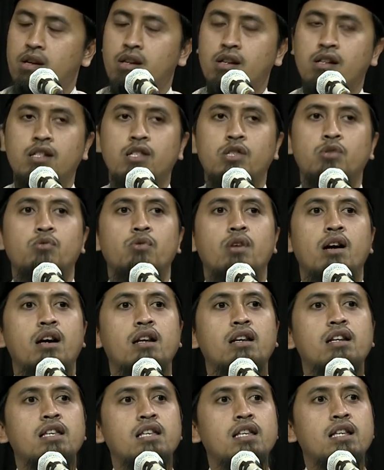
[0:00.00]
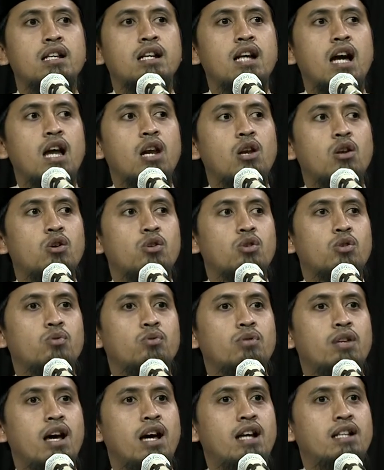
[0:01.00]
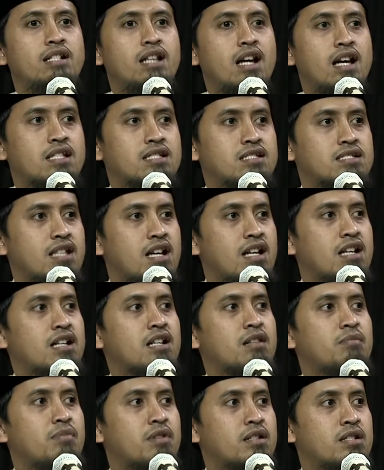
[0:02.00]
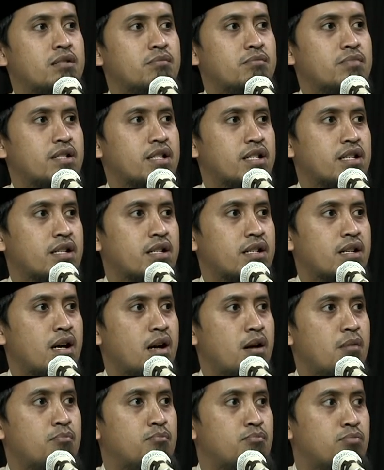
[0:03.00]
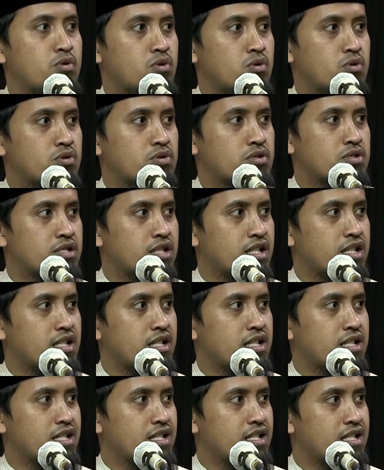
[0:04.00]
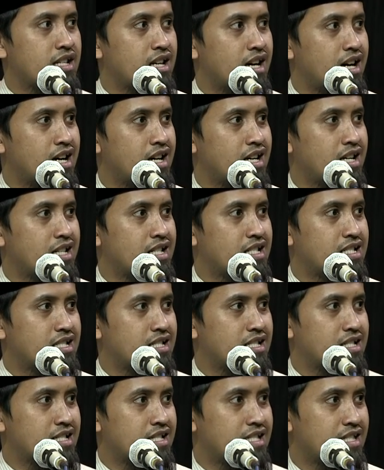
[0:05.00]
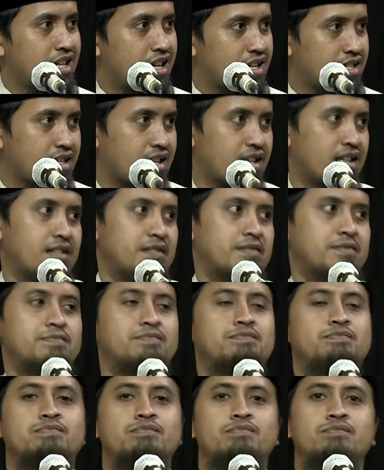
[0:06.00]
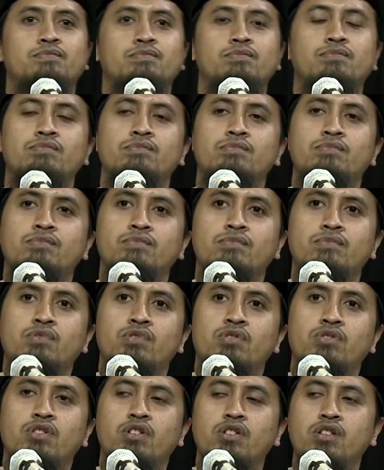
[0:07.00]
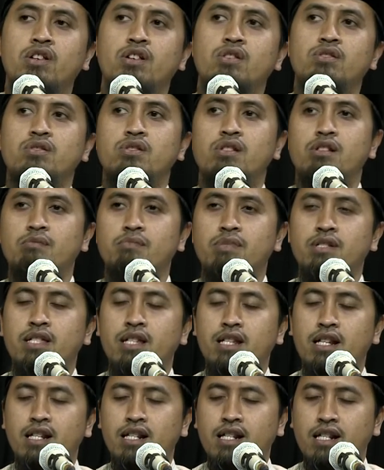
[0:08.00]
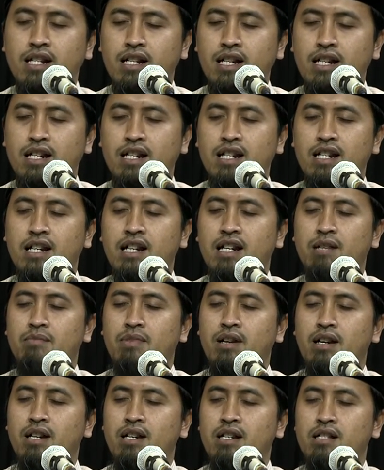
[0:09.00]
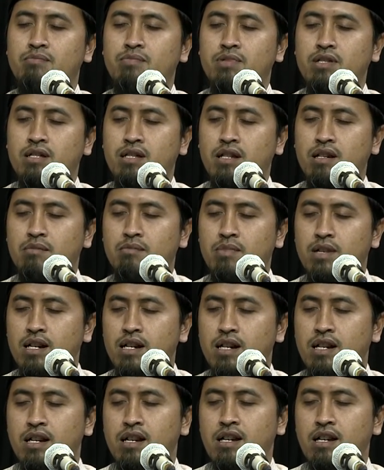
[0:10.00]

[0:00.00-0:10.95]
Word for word: kecuali kalau sudah datang kepada mereka bukti yang nyata. Jadi Allah menjelaskan di dalam ayat pertama